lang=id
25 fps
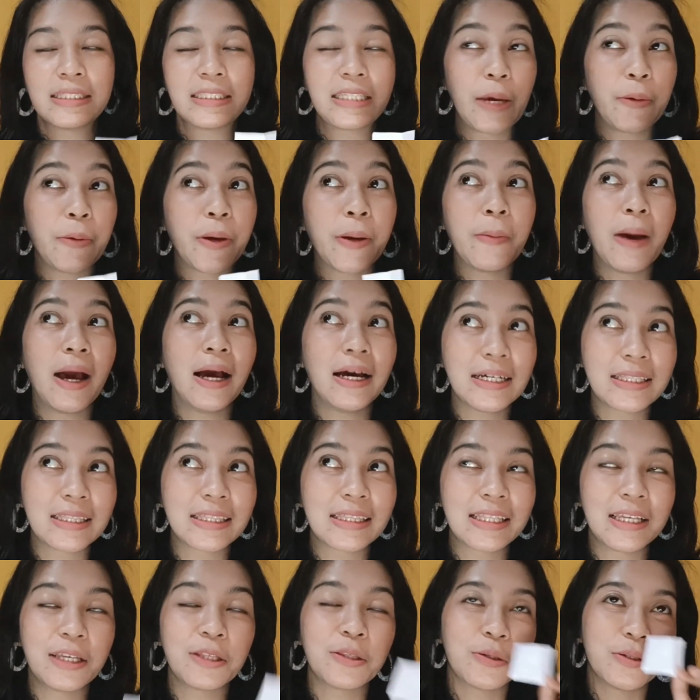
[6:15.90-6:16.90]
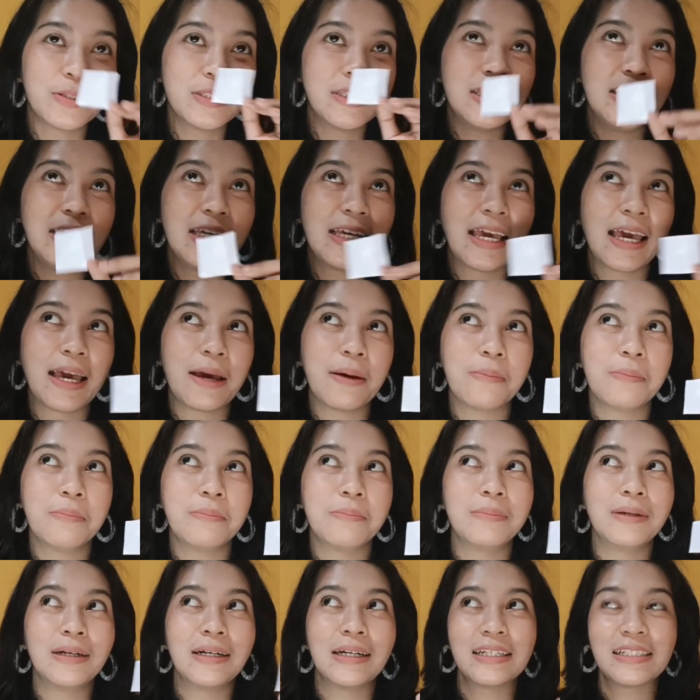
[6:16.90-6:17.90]
cewek banget gitu. Jadi kayak
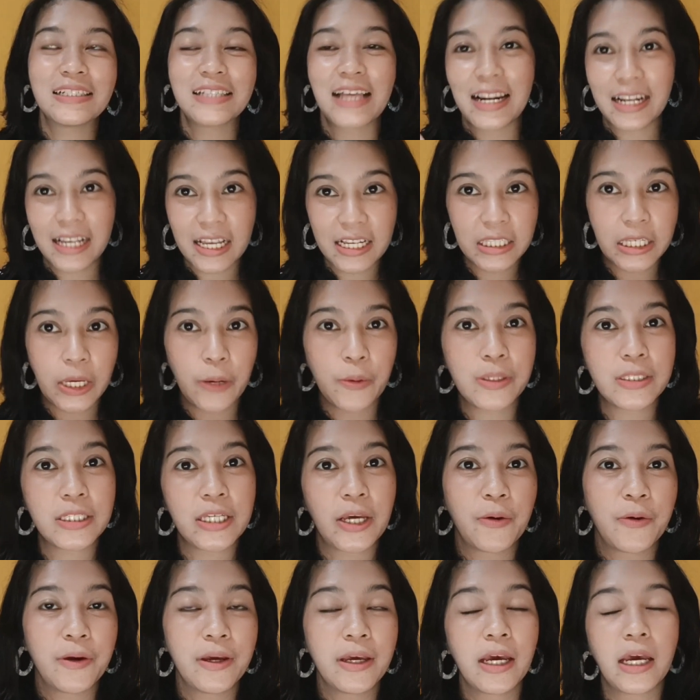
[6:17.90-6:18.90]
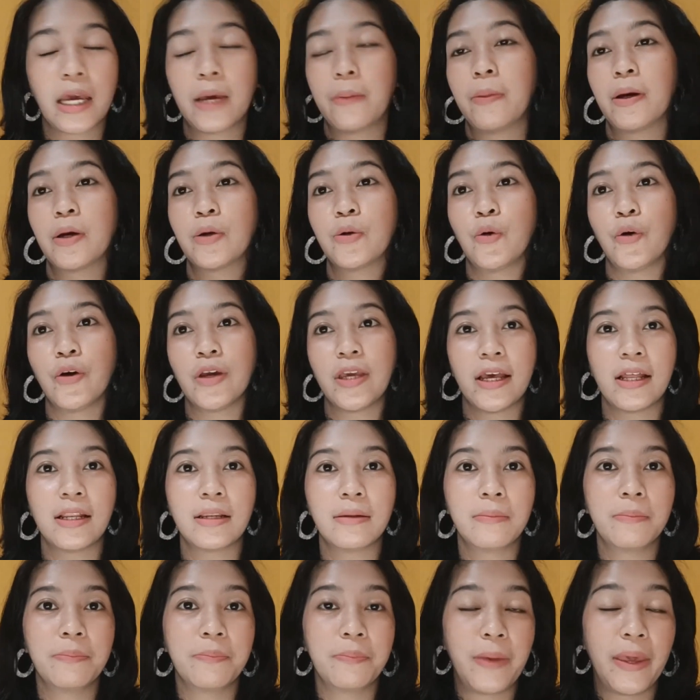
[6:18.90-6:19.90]
mengesankan cewek-cewek yang emang
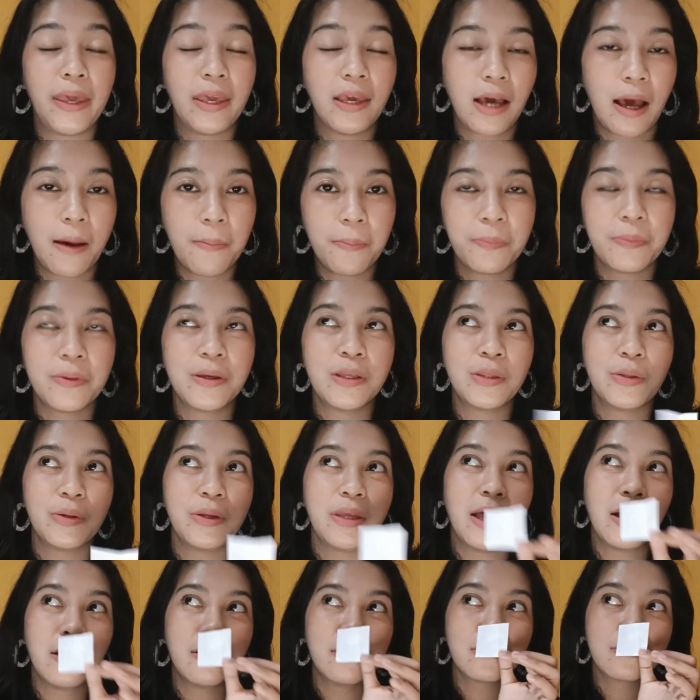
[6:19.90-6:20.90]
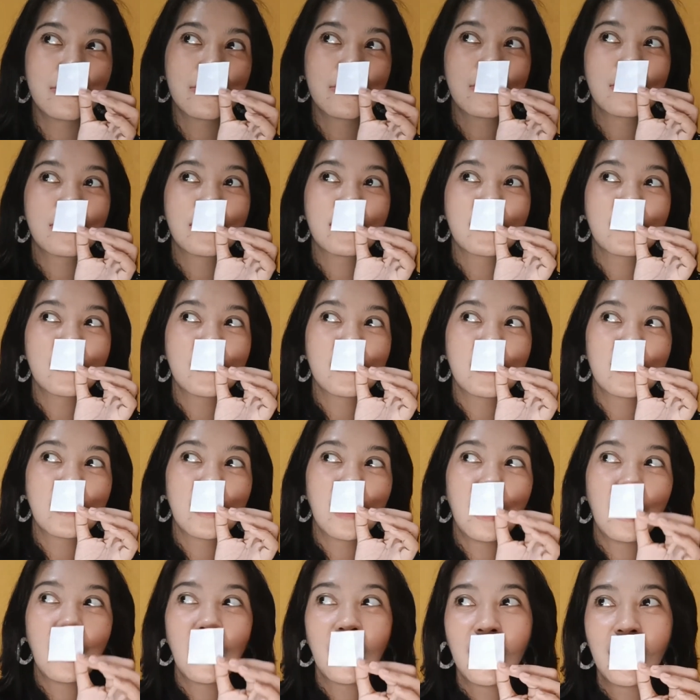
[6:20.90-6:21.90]
doyan makeup gitu yang
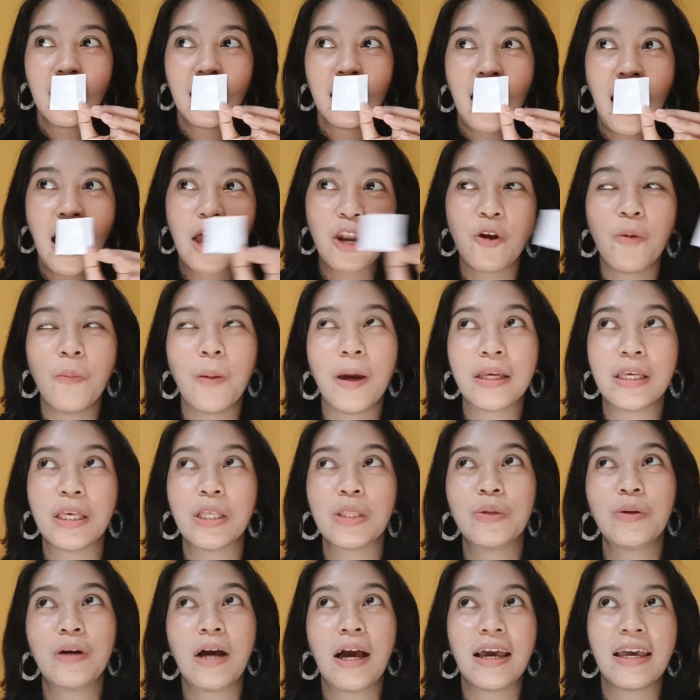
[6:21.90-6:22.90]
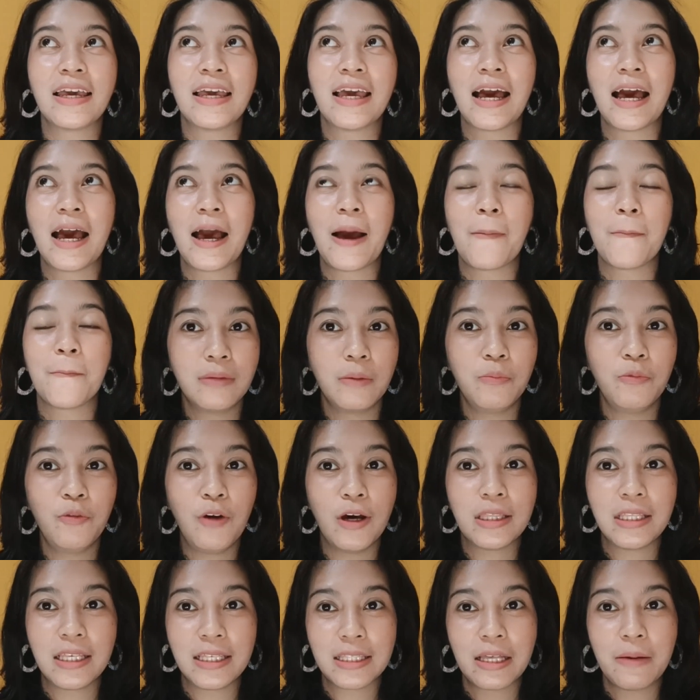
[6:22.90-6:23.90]
aromanya tuh kayak
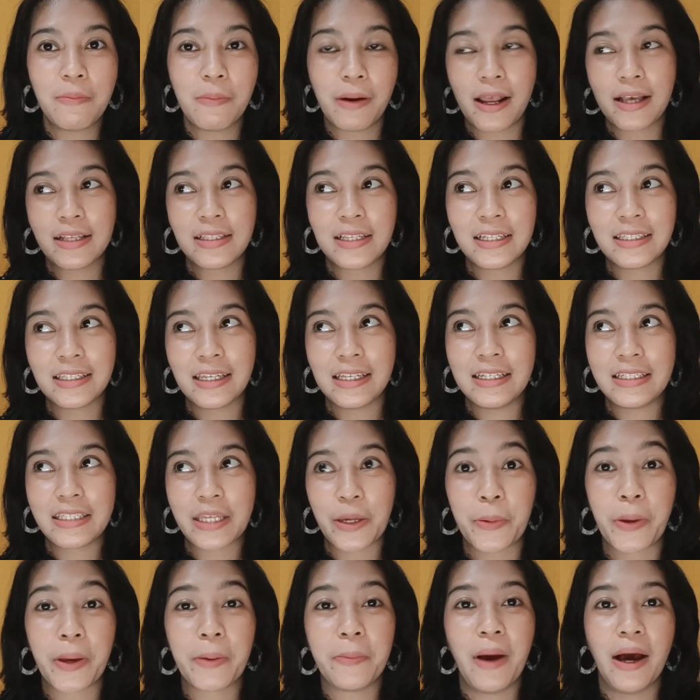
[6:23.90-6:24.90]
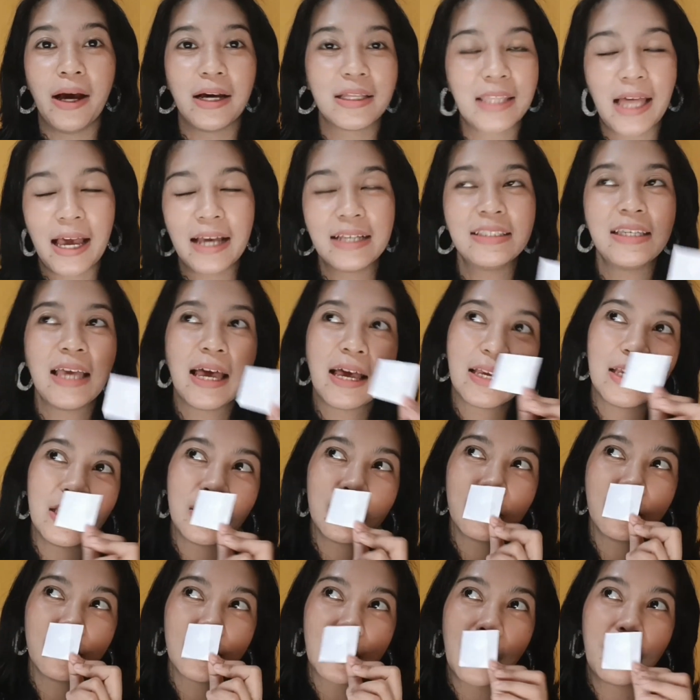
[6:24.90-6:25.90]
membuat kita merasa jadi cewek banget aja
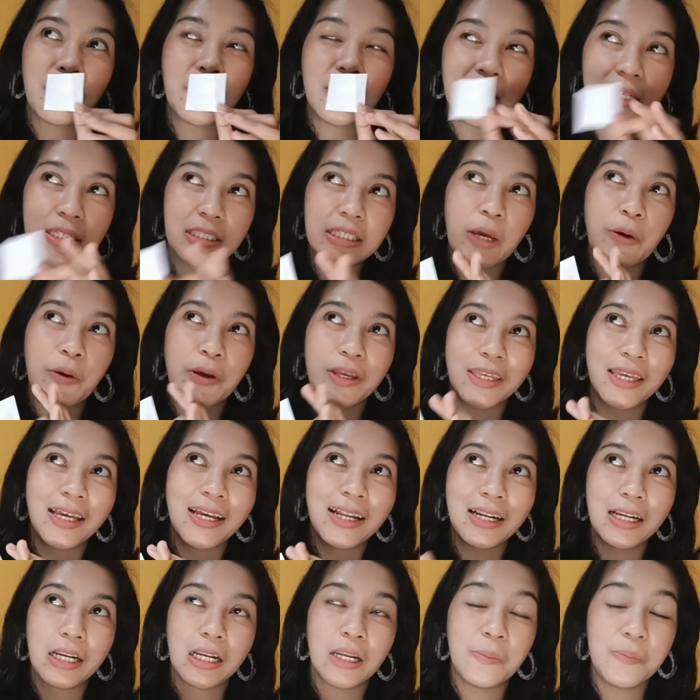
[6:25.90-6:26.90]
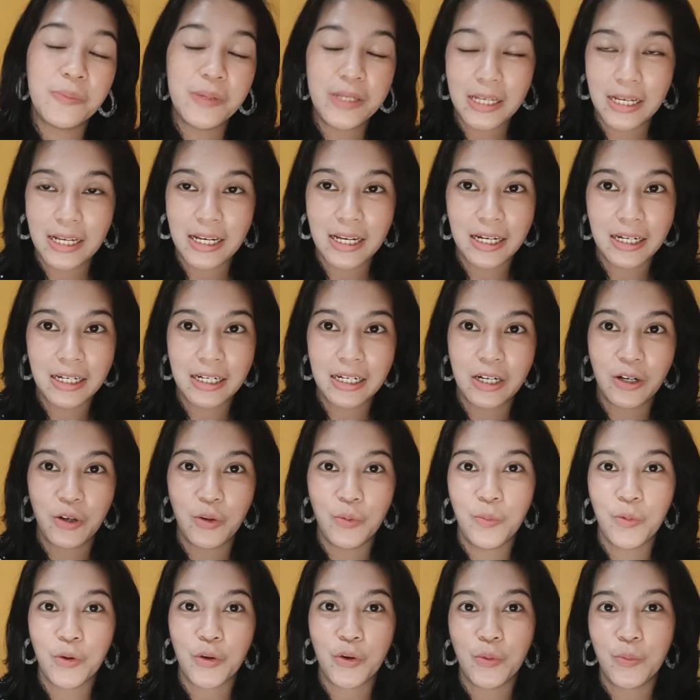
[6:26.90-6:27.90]
gitu tapi ini ceweknya yang lebih ke
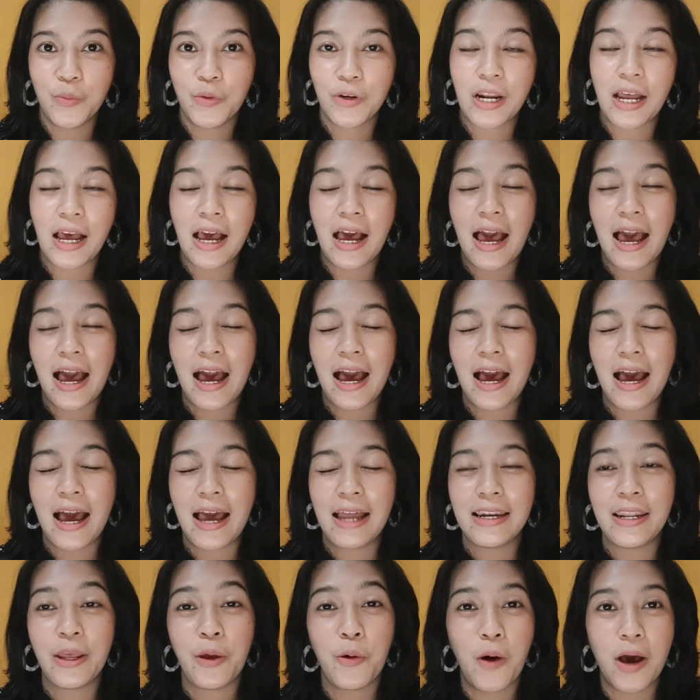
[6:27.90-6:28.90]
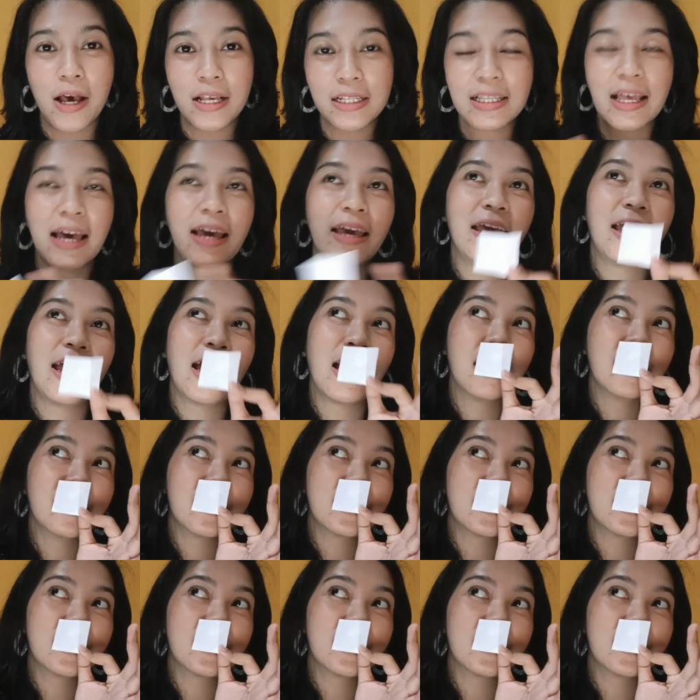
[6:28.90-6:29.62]
umur-umur uh, dewasa ya